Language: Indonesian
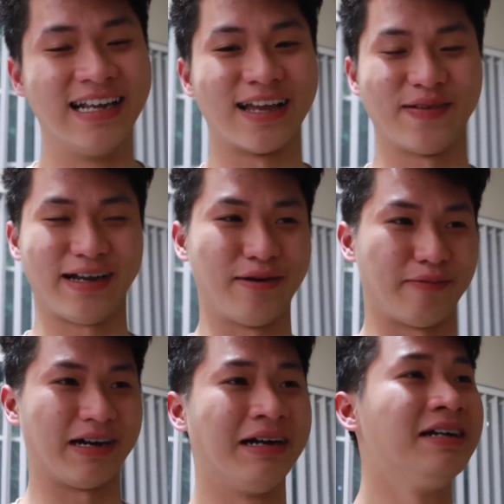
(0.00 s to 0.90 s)
tapi
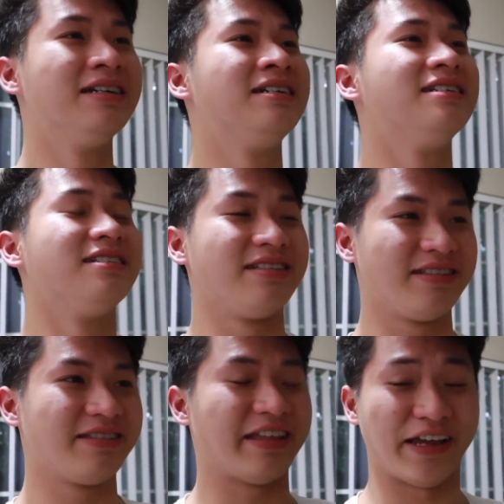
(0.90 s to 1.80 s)
nggak apa-apa
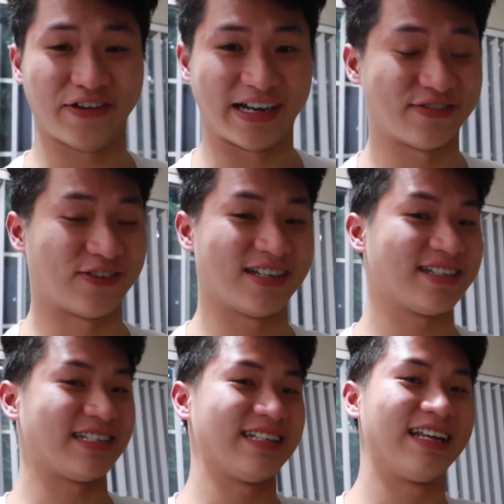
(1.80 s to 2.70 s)
thank you guys for
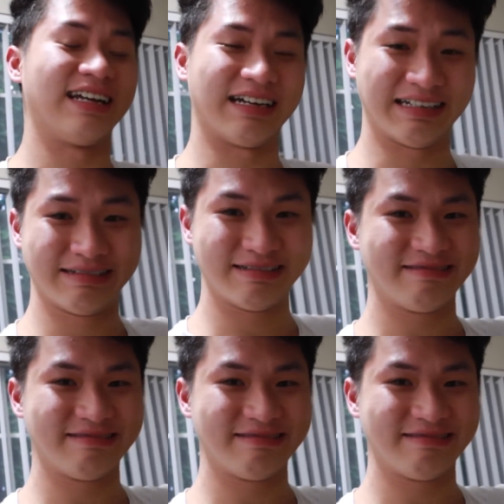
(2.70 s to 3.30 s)
watching dadah